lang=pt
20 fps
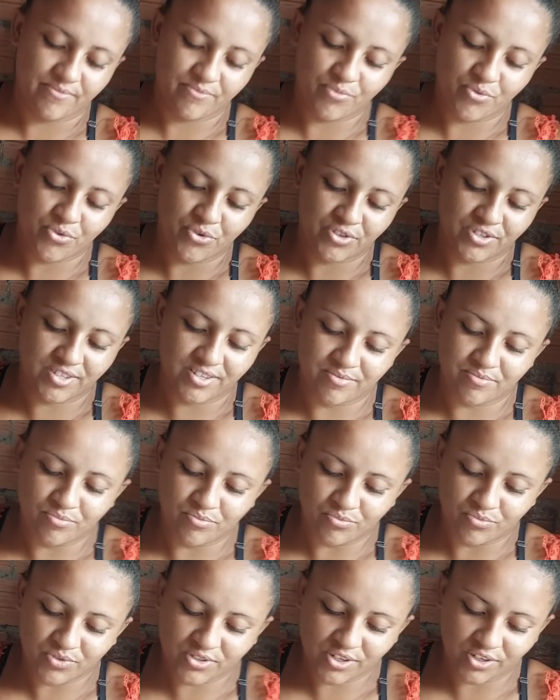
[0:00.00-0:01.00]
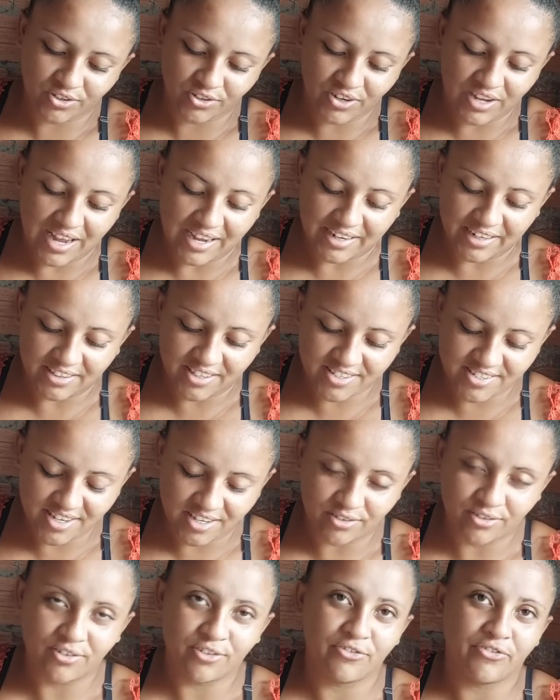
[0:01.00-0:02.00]
Pois, só tenho que agradecer a
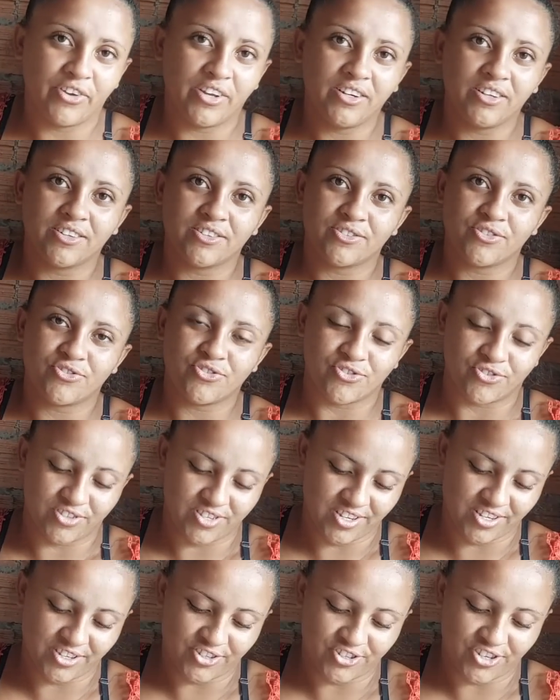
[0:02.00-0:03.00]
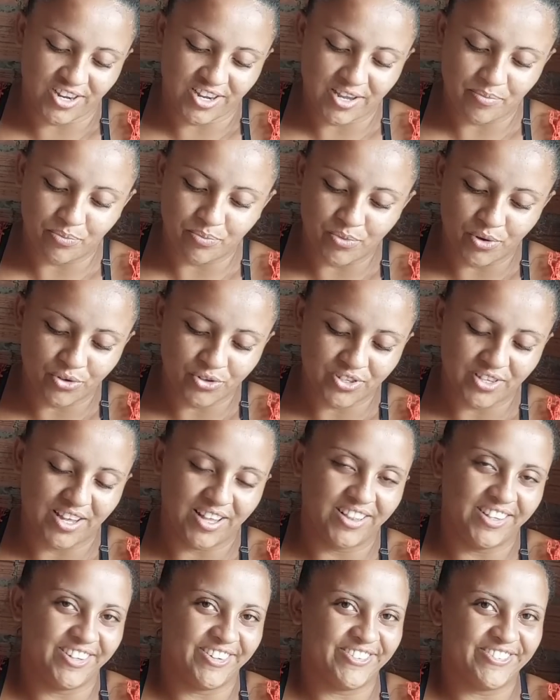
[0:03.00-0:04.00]
dona Fernanda, filho, daqui já é pro meu
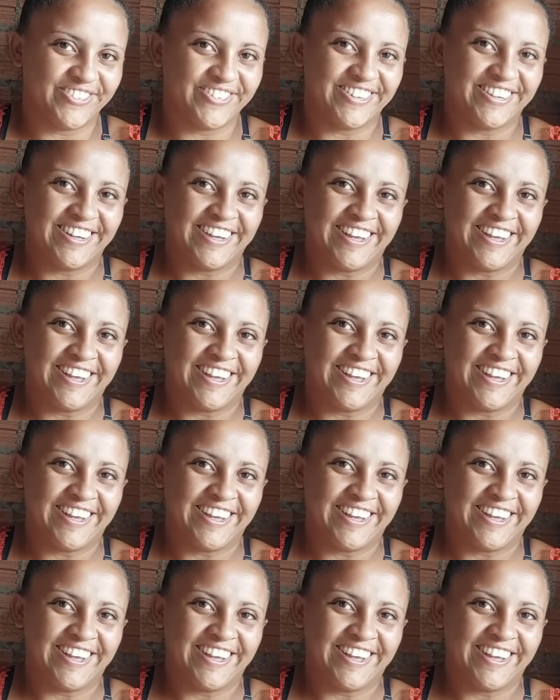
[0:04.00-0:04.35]
estado.